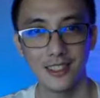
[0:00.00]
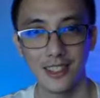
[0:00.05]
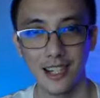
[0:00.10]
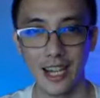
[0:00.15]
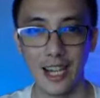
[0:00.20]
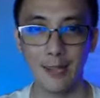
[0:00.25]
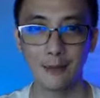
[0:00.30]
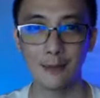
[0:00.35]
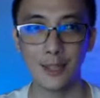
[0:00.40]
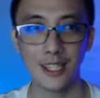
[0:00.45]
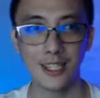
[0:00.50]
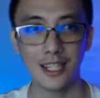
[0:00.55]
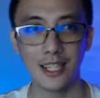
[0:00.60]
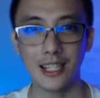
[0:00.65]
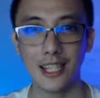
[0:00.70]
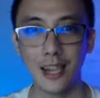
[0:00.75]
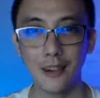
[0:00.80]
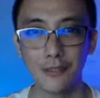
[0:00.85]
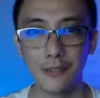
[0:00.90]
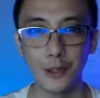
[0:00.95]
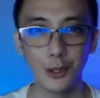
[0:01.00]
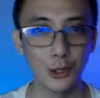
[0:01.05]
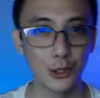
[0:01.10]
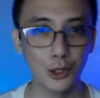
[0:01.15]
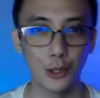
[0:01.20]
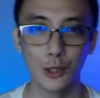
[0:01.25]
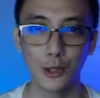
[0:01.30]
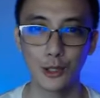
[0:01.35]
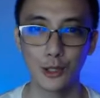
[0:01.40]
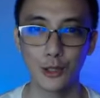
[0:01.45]
I'm just a life coach
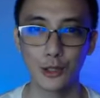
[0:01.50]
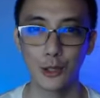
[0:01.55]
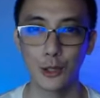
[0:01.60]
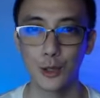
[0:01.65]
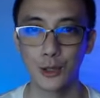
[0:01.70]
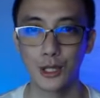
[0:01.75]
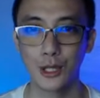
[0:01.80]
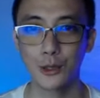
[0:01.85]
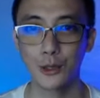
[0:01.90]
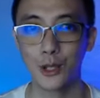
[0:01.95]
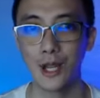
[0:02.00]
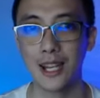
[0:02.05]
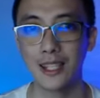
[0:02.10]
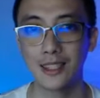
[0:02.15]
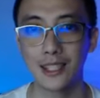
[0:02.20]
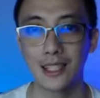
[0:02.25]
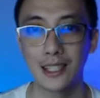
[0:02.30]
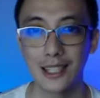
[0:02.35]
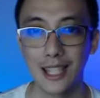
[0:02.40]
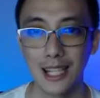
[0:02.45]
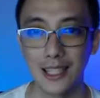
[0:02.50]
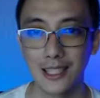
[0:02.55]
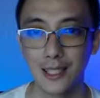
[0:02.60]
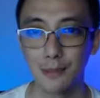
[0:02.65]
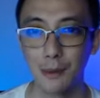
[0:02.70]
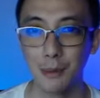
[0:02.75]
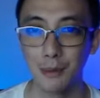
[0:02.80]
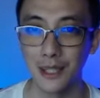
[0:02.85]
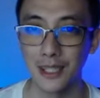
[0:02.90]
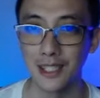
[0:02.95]
who also knows how to handle cats
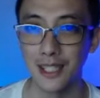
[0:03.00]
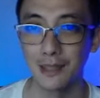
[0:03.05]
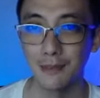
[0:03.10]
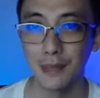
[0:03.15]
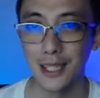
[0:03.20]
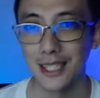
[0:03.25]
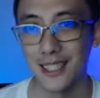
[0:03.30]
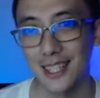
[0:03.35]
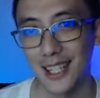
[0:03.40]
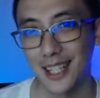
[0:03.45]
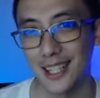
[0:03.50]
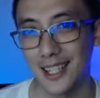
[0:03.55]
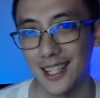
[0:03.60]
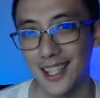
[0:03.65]
paminsan-minsan.